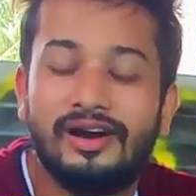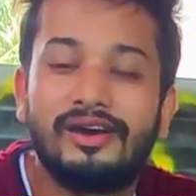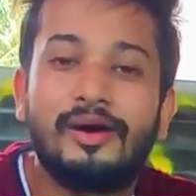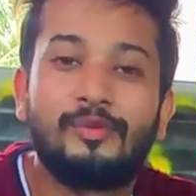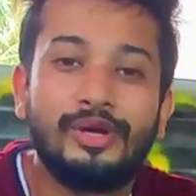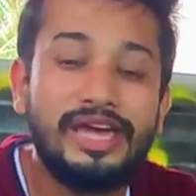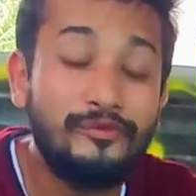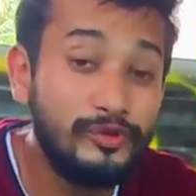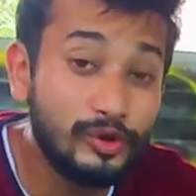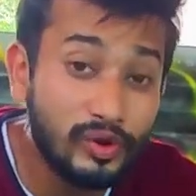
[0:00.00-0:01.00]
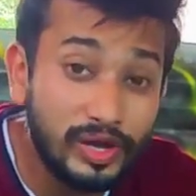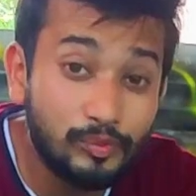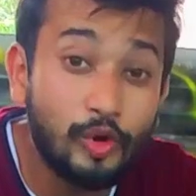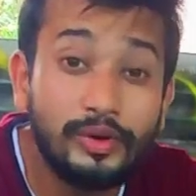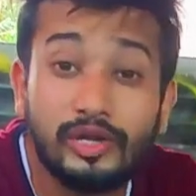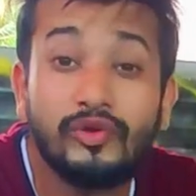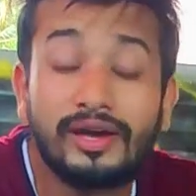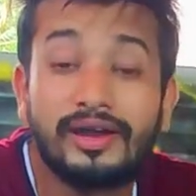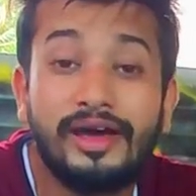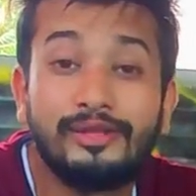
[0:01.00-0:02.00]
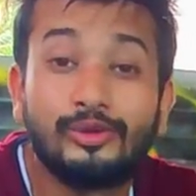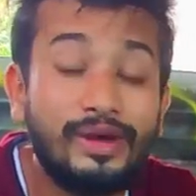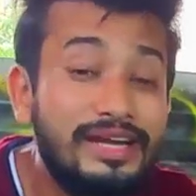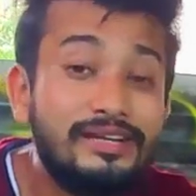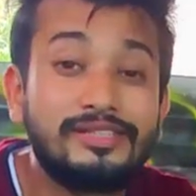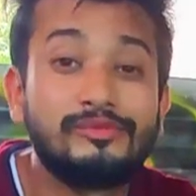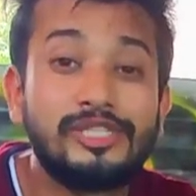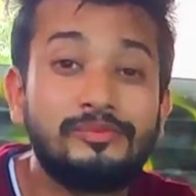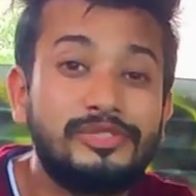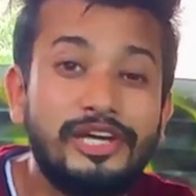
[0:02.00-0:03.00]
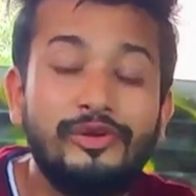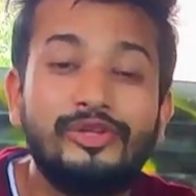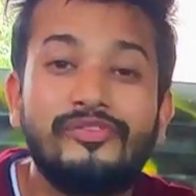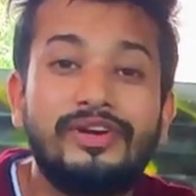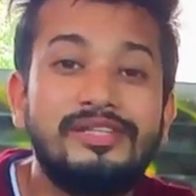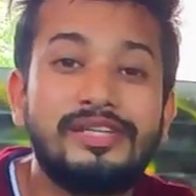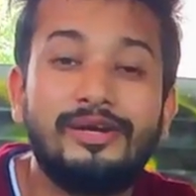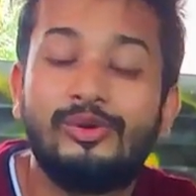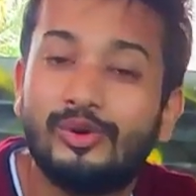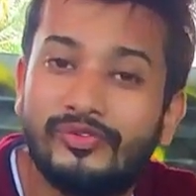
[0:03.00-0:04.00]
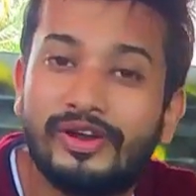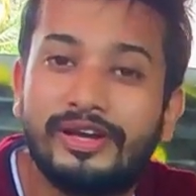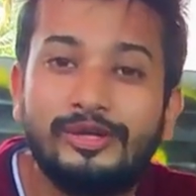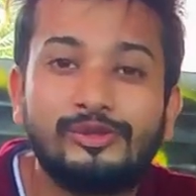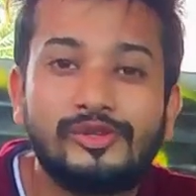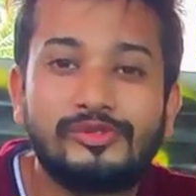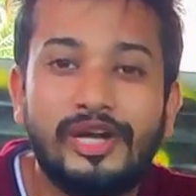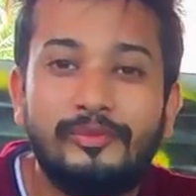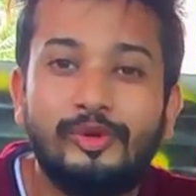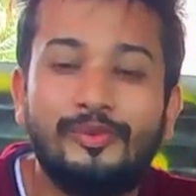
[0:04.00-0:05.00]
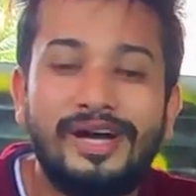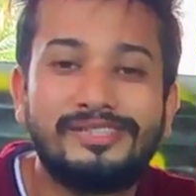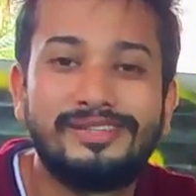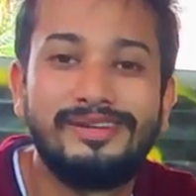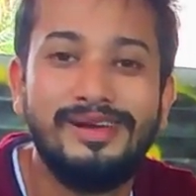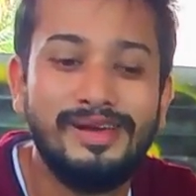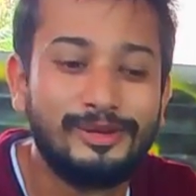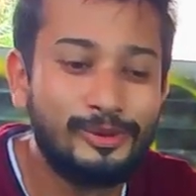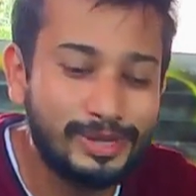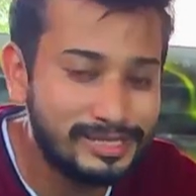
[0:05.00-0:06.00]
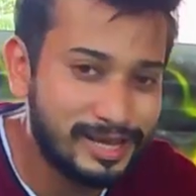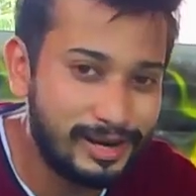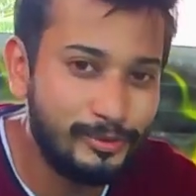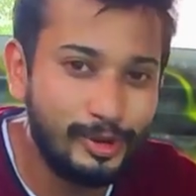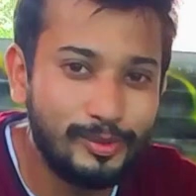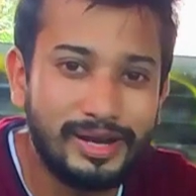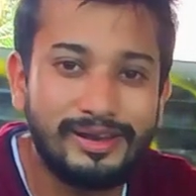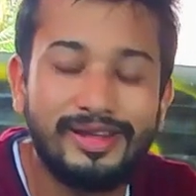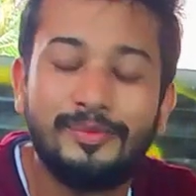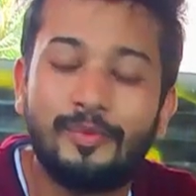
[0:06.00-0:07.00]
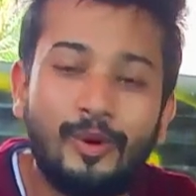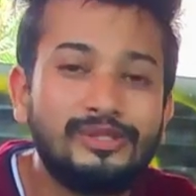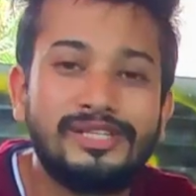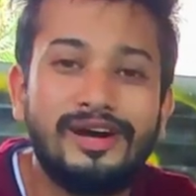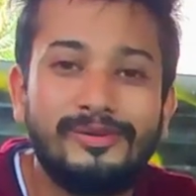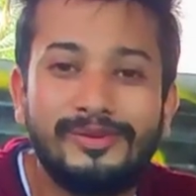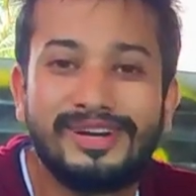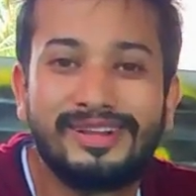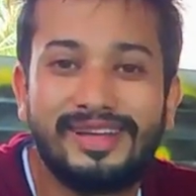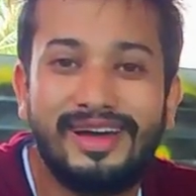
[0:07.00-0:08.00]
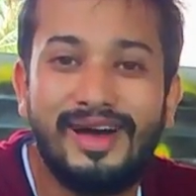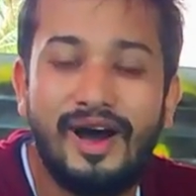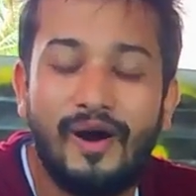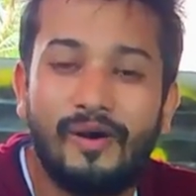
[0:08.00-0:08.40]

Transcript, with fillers: अगर आपको ये वीडियो इन्फॉर्मेटिव लग रहा है तो हिट द थम्स अप शेयर विथ योर फ्रेंड्स एंड डोंट फॉरगेट टू सब्सक्राइब टू माय चैनल क्योंकि ये सारा वीडियो बनाने के लिए बहुत ज्यादा हार्डवर्क लगता है